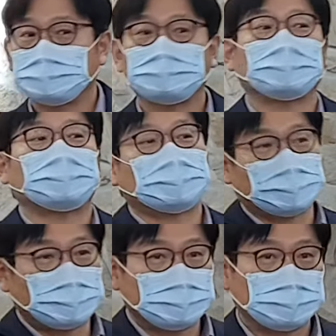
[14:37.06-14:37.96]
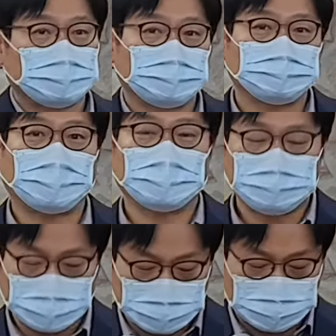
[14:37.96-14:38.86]
나라가
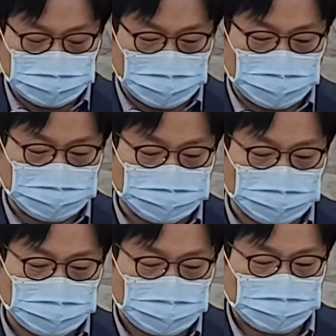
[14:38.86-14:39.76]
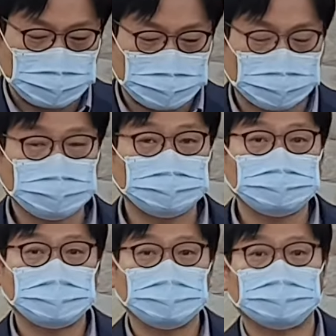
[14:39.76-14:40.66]
망해버린 겁니다. 우리 조선
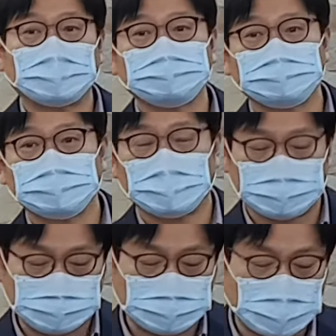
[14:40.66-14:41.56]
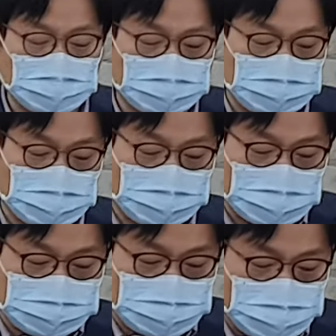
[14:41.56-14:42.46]
후기 왕조 시대하고 비슷하다고 제가
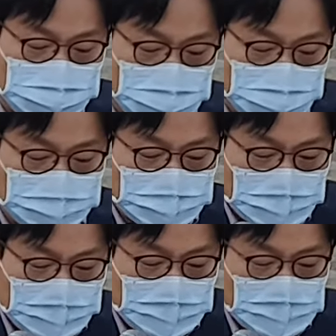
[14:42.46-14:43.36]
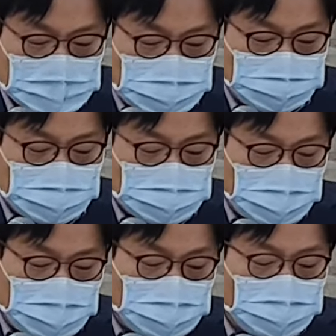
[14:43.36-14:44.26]
말씀드렸는데
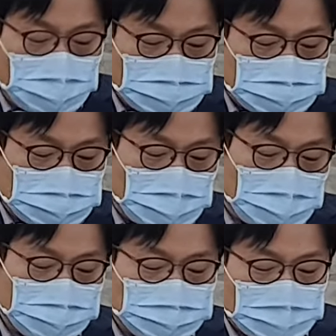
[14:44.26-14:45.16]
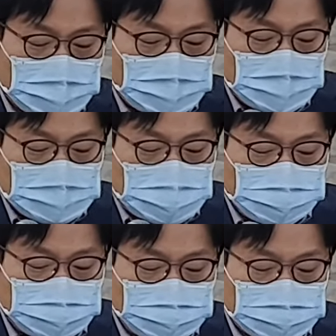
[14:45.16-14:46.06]
17대 여호아스가
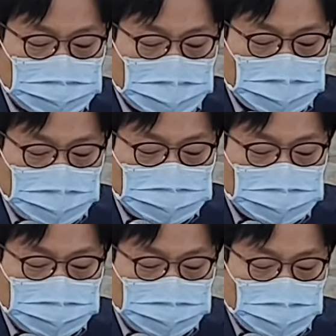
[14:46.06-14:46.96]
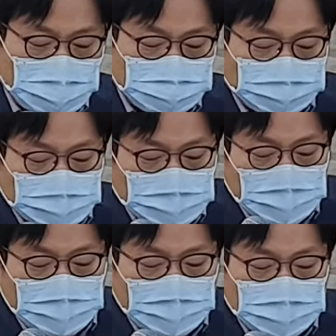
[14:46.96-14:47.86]
36장 1절입니다.
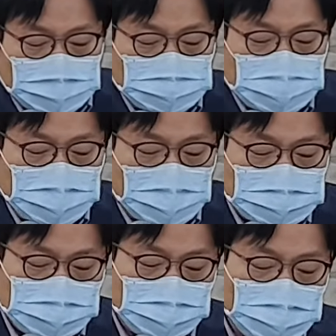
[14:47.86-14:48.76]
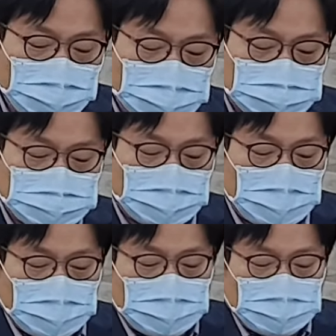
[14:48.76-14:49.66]
요시아의 아들
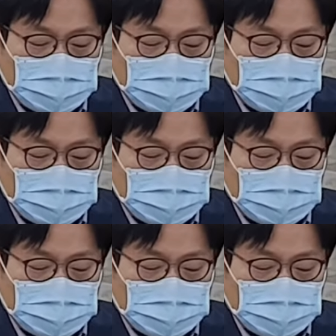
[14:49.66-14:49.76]
여호아스가